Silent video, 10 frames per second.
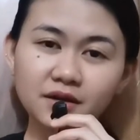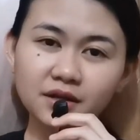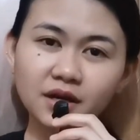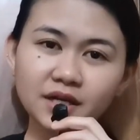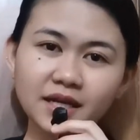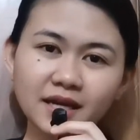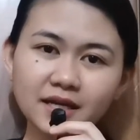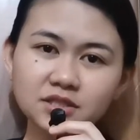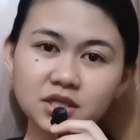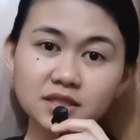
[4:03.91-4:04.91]
regarding
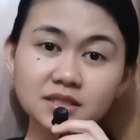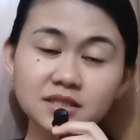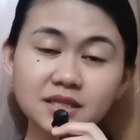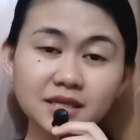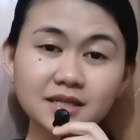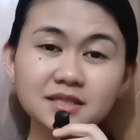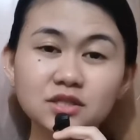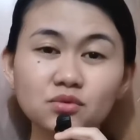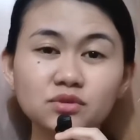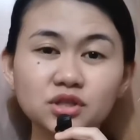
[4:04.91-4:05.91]
gadgets
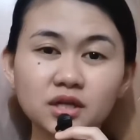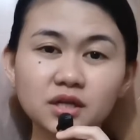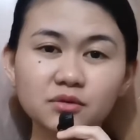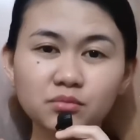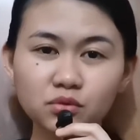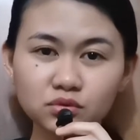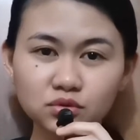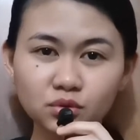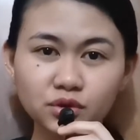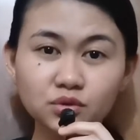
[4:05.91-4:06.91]
is yung Jarrier Bookstore.